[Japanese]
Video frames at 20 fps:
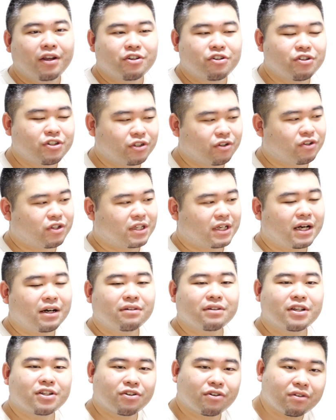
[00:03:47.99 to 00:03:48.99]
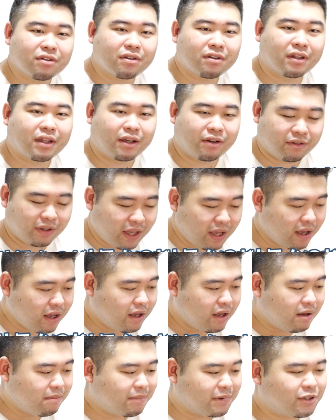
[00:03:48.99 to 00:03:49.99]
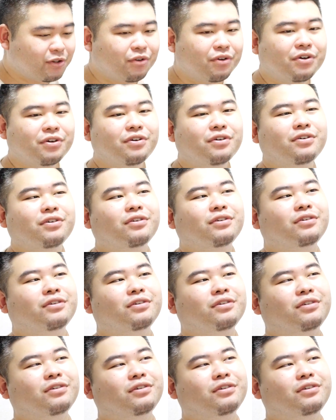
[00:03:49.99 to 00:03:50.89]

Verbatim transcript: 趣旨と違うでしょっていうね、そういう、